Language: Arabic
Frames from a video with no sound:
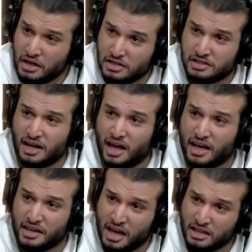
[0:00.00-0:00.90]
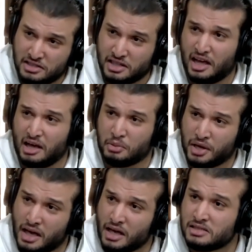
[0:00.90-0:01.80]
الصراحة عياط الصراحة
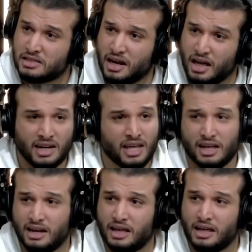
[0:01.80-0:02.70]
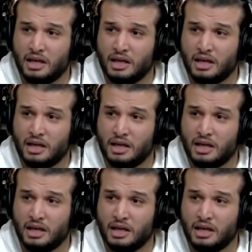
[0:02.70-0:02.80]
بكي الصراحة لا لا